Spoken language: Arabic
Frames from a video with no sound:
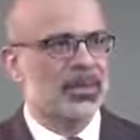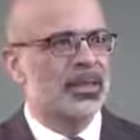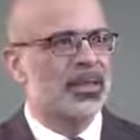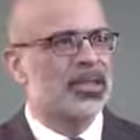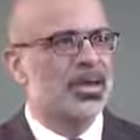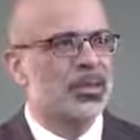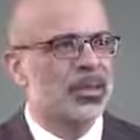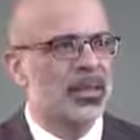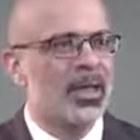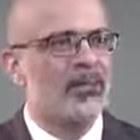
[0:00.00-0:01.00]
نشرح
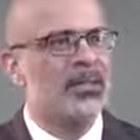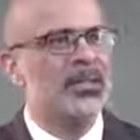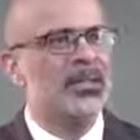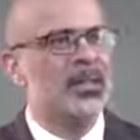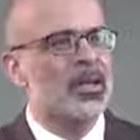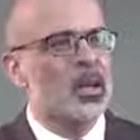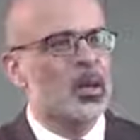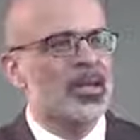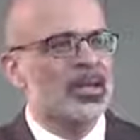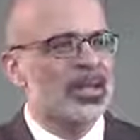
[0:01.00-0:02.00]
هنا اهميه
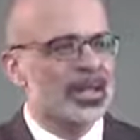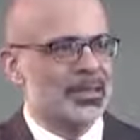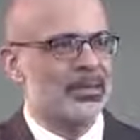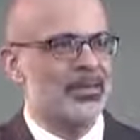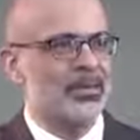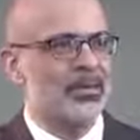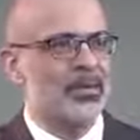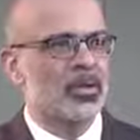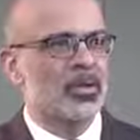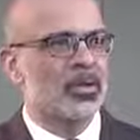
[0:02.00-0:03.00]
وضع الهدف
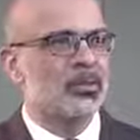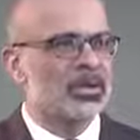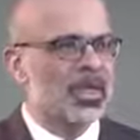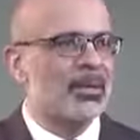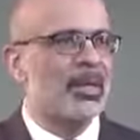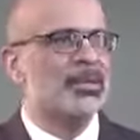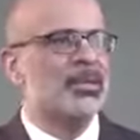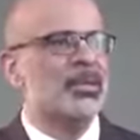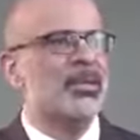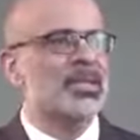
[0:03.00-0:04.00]

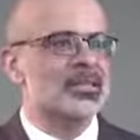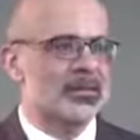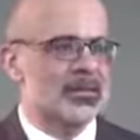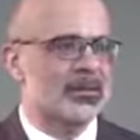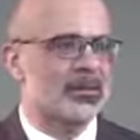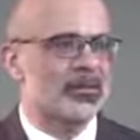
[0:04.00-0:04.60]
ومتابعته وتصحيحه